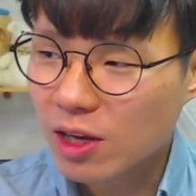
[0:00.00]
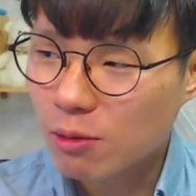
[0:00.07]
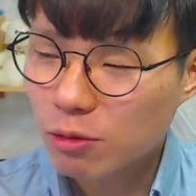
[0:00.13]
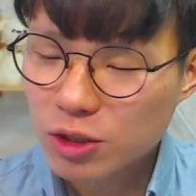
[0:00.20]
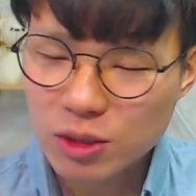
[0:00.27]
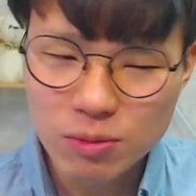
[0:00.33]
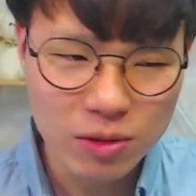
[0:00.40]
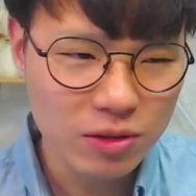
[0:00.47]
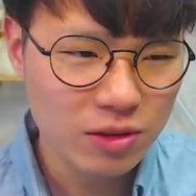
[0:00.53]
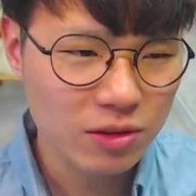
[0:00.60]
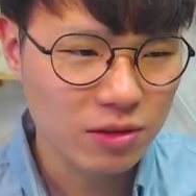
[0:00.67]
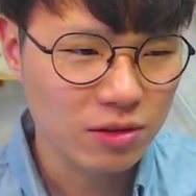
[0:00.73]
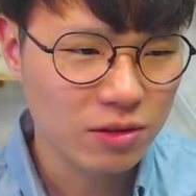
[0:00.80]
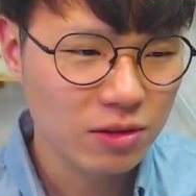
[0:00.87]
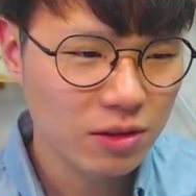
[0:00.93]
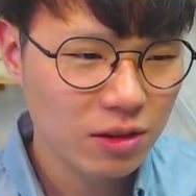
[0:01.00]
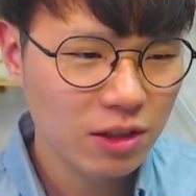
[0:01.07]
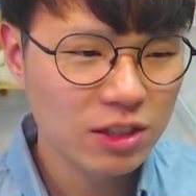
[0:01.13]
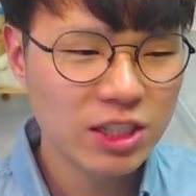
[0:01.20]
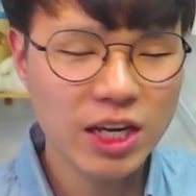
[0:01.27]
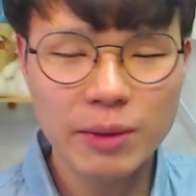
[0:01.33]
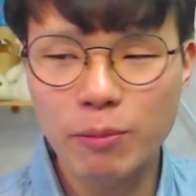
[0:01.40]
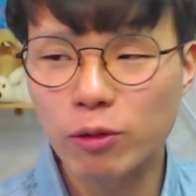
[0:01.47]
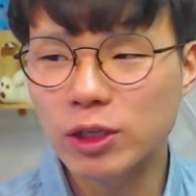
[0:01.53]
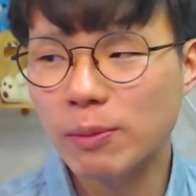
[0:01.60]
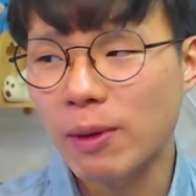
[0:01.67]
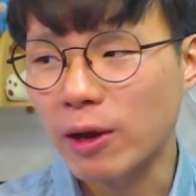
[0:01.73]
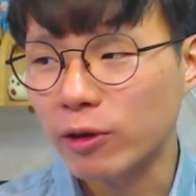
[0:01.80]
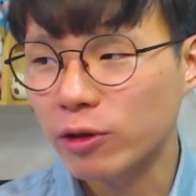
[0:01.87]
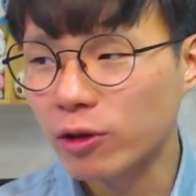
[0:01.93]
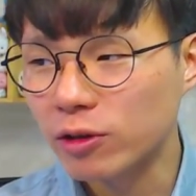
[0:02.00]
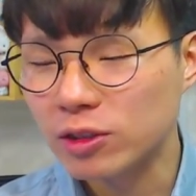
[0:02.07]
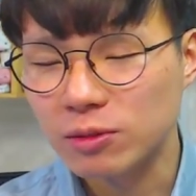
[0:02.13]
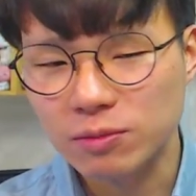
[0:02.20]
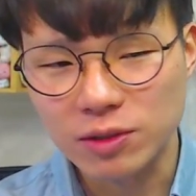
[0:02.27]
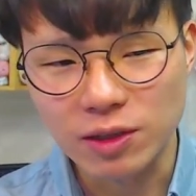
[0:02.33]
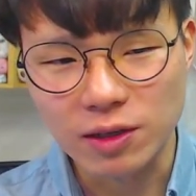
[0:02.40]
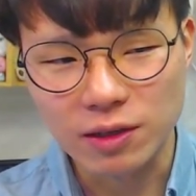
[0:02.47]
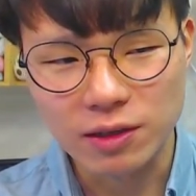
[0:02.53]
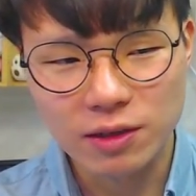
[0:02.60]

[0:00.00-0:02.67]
해보시면은 책의 표지가 바뀌어 있습니다.